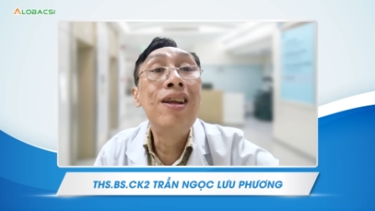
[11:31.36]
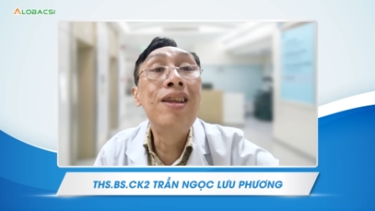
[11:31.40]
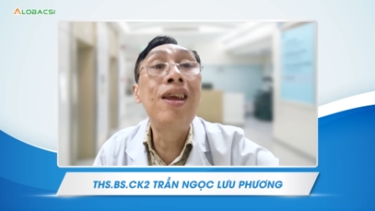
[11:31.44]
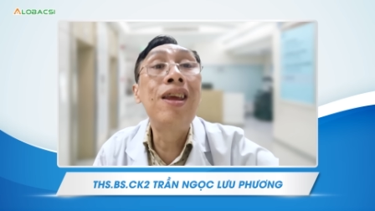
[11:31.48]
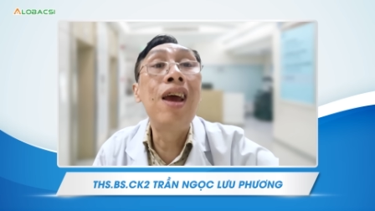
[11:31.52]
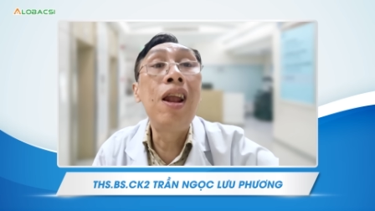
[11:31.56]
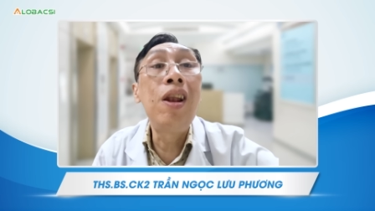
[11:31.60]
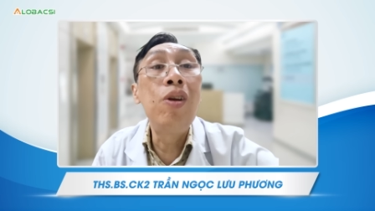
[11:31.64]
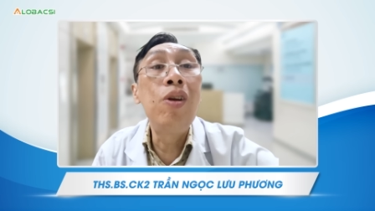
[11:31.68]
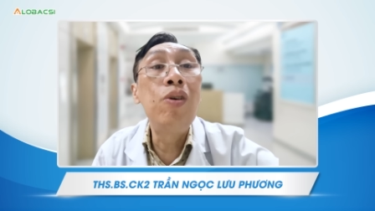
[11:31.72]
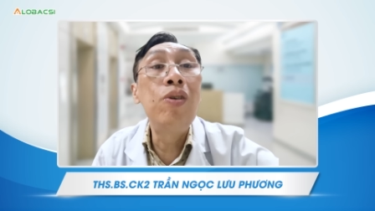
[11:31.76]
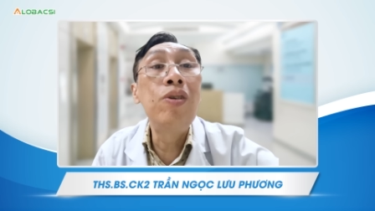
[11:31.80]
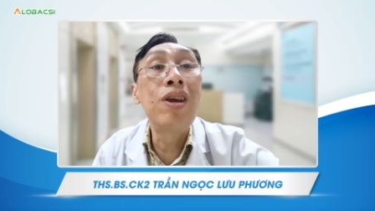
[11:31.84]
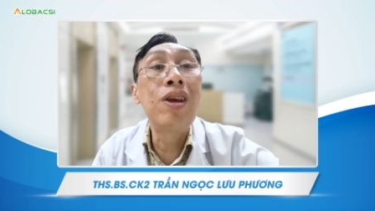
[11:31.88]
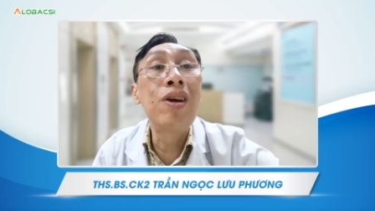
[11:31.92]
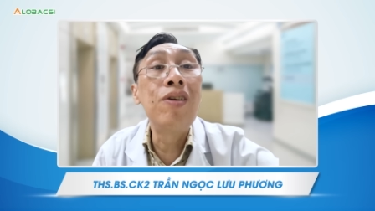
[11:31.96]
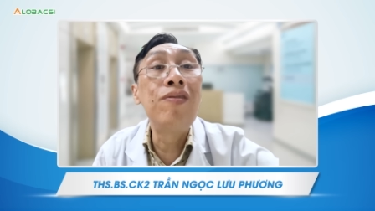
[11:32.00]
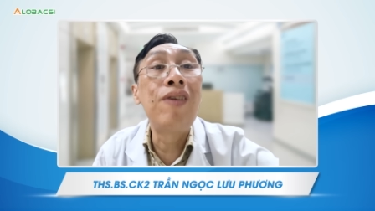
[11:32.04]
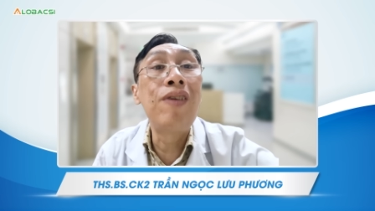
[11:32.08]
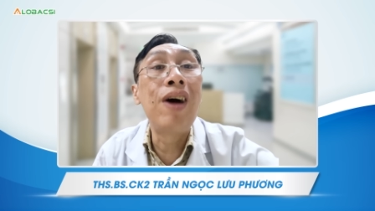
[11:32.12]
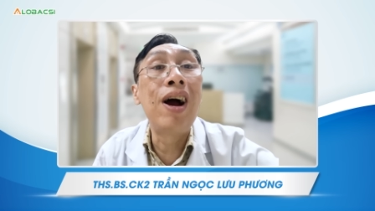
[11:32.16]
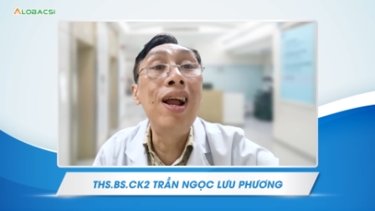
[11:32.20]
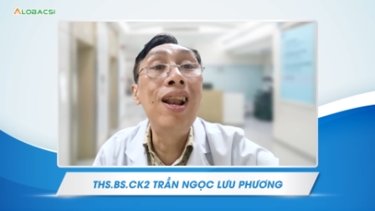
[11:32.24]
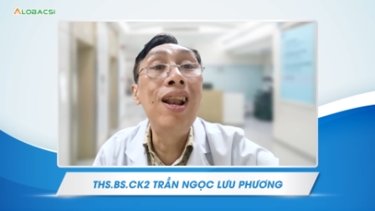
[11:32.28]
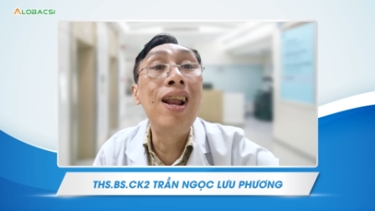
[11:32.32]
chết luôn chứ
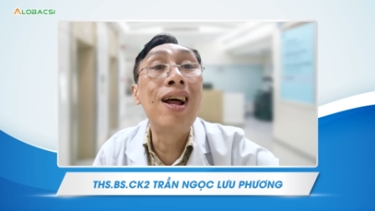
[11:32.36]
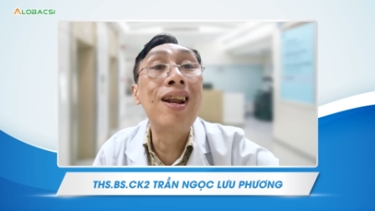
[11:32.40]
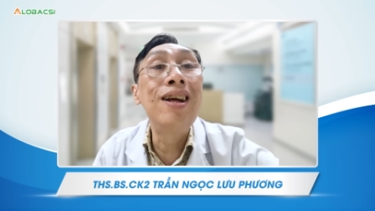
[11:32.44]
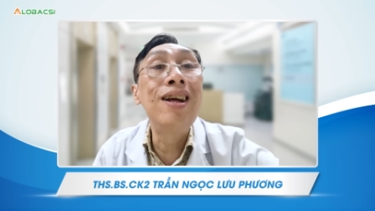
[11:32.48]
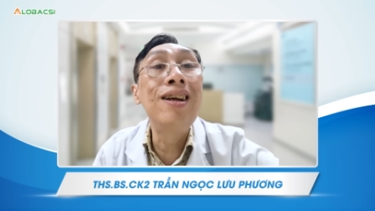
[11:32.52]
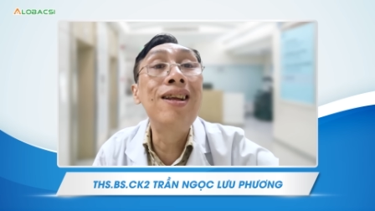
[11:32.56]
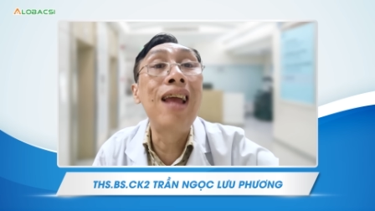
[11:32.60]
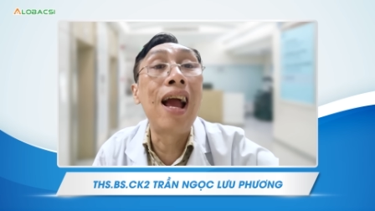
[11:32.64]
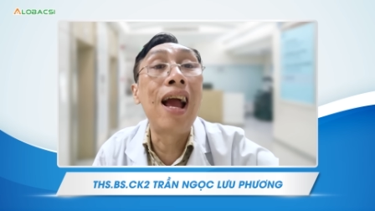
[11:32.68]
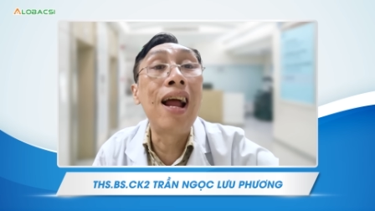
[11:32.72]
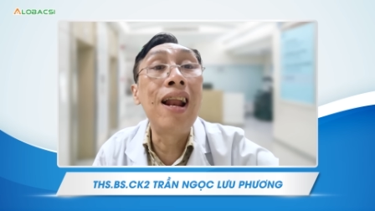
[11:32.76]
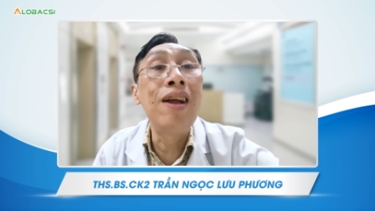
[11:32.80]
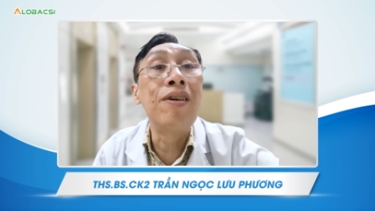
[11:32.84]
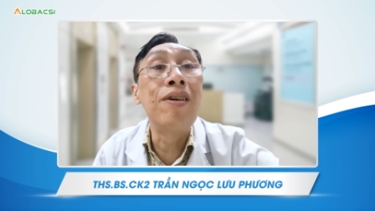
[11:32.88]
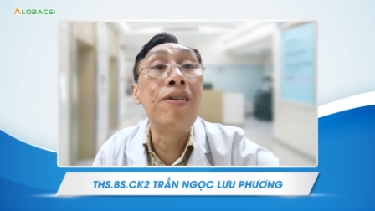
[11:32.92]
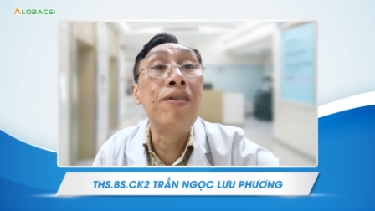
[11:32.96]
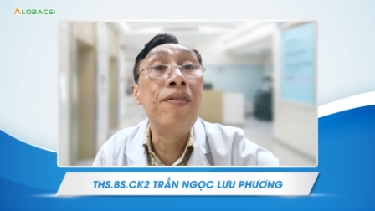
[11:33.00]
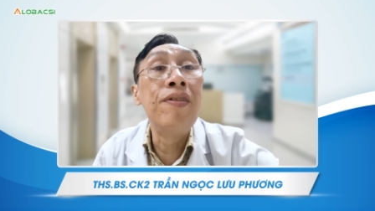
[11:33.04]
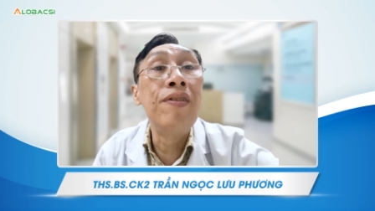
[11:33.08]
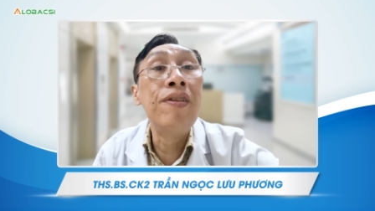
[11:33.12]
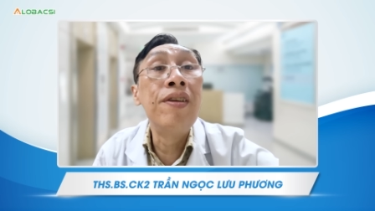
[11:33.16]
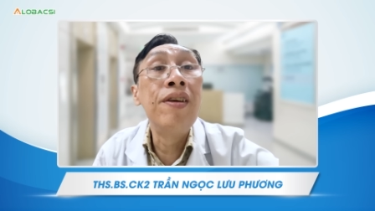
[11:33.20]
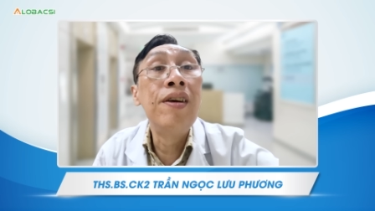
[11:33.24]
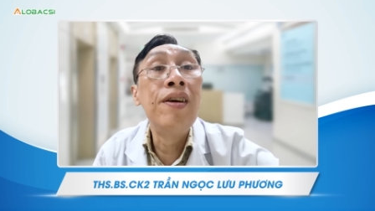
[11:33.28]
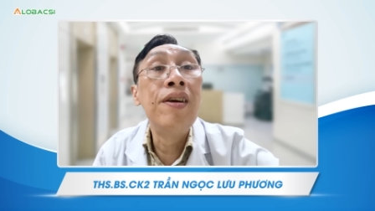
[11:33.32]
không phải là đơn giản đâu
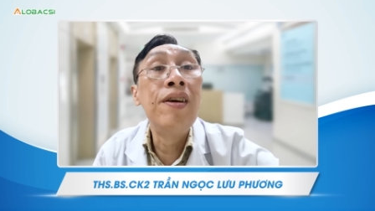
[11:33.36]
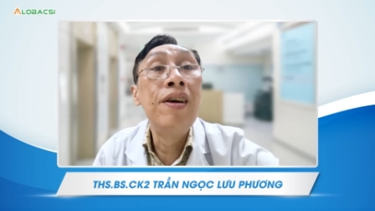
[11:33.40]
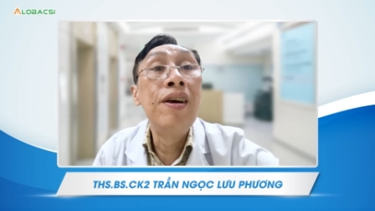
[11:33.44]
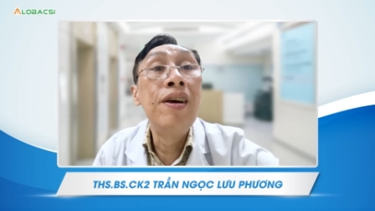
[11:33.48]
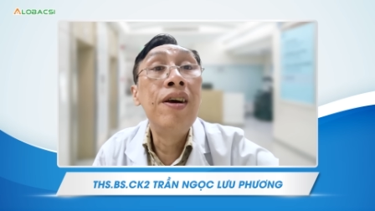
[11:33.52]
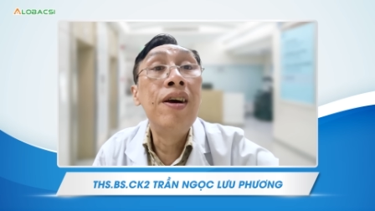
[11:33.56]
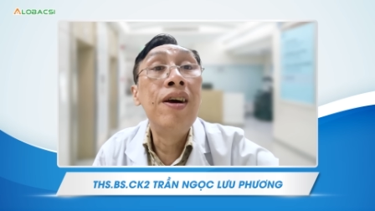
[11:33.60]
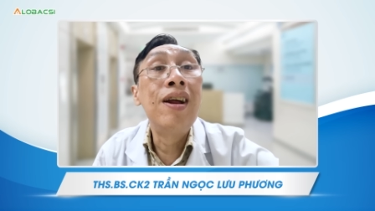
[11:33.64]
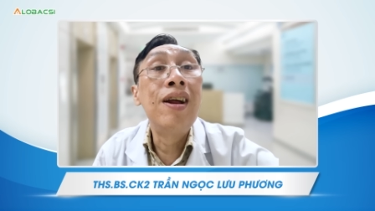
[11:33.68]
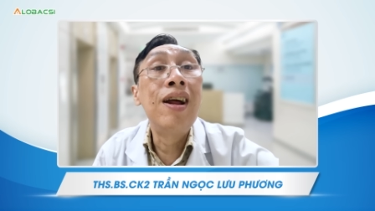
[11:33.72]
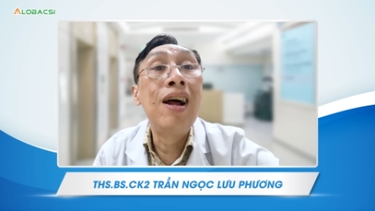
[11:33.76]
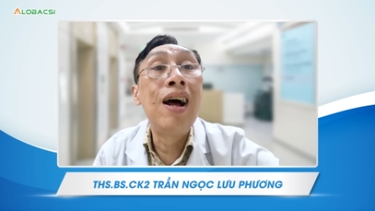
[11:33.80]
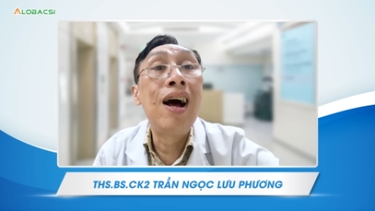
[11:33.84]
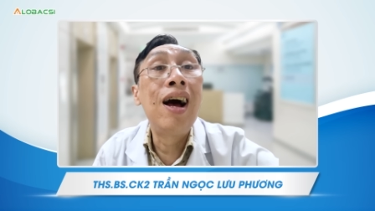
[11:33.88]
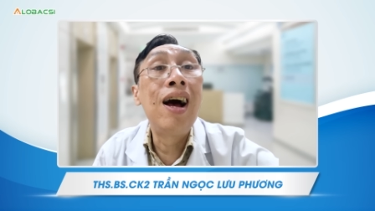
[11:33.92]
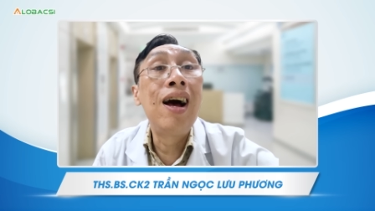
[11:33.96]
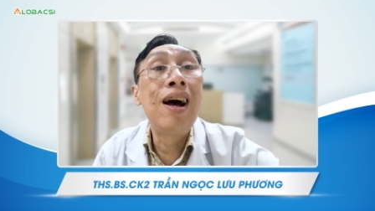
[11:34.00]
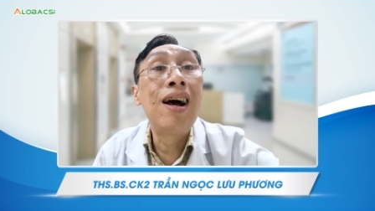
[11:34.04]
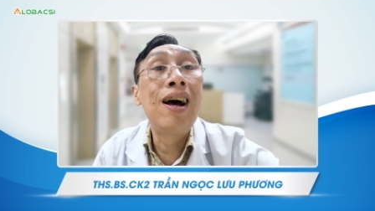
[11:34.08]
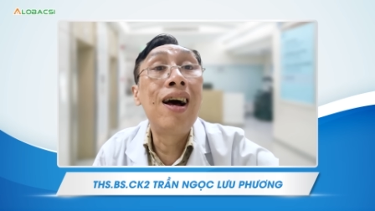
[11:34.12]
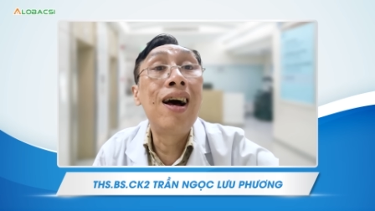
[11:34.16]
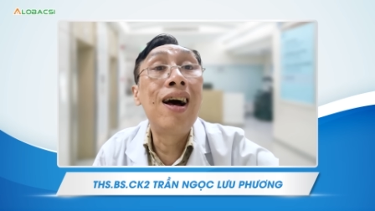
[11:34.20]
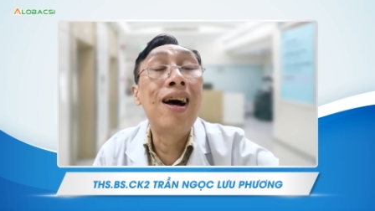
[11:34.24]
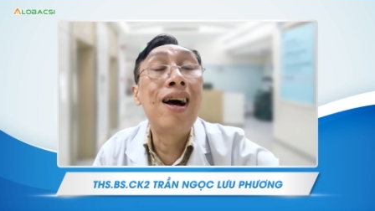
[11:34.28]
à, yeah. Dạ.